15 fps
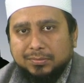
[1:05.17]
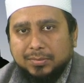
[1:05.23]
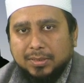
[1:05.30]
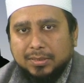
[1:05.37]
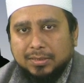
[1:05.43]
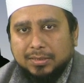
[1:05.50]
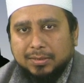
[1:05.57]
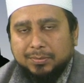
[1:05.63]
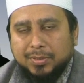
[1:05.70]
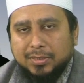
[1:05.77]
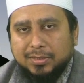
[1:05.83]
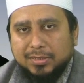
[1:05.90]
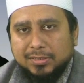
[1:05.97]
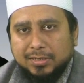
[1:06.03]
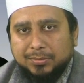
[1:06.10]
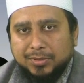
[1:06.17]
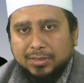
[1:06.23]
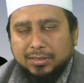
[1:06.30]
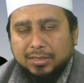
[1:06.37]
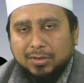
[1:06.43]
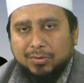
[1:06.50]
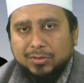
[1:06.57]
মানে আপনার রিসেপশন
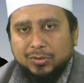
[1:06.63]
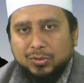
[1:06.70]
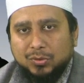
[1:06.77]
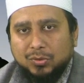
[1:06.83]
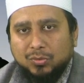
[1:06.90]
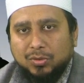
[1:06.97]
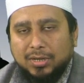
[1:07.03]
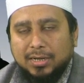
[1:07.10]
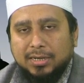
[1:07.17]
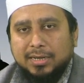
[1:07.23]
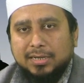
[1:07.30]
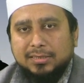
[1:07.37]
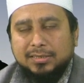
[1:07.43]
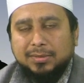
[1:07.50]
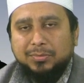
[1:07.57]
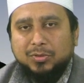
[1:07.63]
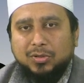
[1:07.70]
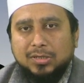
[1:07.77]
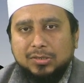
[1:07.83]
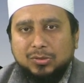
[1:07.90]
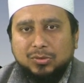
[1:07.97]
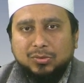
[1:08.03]
দেওয়ার জন্য উইলিংলি অ্যাকসেপ্ট
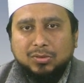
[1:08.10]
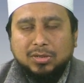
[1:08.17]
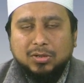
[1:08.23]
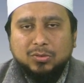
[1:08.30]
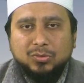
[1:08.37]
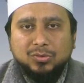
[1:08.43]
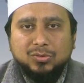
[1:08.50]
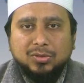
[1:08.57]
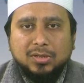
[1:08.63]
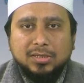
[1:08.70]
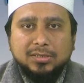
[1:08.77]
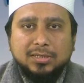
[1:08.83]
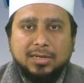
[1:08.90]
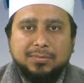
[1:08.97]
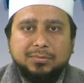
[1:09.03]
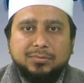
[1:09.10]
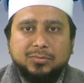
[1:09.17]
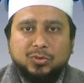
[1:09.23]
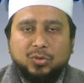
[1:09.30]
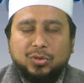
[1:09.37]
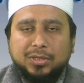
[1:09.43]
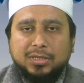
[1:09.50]
করার জন্য আল্লাহ রসুল সাল্লাহ ইসলাম
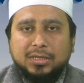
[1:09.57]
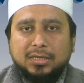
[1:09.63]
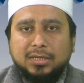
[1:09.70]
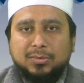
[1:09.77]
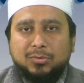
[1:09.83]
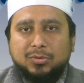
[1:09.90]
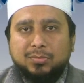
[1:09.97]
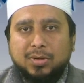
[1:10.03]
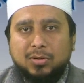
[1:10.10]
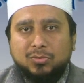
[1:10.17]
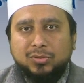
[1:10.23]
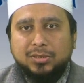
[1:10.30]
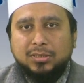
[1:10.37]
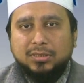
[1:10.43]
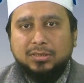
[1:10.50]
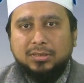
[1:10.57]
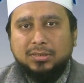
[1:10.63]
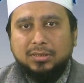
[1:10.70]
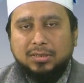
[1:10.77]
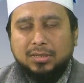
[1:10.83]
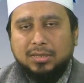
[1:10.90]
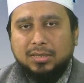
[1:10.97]
দৈহিক এবং মানসিক
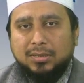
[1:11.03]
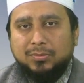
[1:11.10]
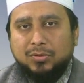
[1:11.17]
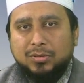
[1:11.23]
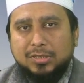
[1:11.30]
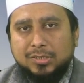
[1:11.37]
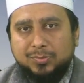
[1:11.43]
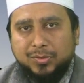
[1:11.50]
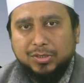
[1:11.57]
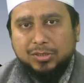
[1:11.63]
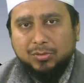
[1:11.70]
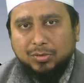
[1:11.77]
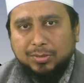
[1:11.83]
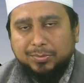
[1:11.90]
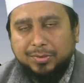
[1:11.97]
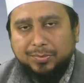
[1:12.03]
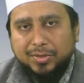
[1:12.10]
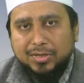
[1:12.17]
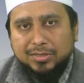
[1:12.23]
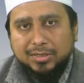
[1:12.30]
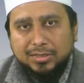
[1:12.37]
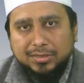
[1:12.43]
এবং স্পিরিচুয়ালি
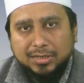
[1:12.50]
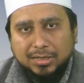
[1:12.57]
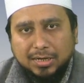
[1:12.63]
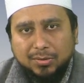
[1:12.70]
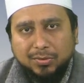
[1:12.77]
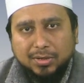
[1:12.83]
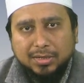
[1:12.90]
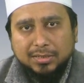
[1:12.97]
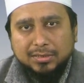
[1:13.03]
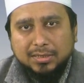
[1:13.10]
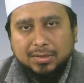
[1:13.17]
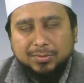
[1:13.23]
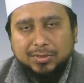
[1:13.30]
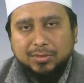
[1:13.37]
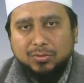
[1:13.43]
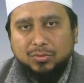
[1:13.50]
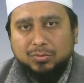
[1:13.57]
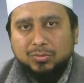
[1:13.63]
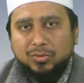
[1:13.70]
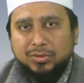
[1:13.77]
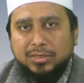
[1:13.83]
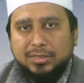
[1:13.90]
প্রিপারেশনটা নেওয়া এটা আমাদের
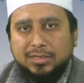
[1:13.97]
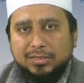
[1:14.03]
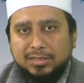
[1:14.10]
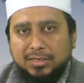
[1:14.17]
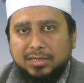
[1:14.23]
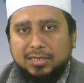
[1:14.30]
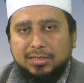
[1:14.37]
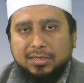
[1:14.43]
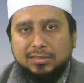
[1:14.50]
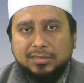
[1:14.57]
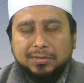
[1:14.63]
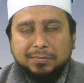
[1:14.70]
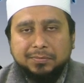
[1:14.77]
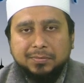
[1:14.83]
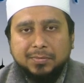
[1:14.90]
উম্মদদেরকে শিখিয়ে দিয়েছেন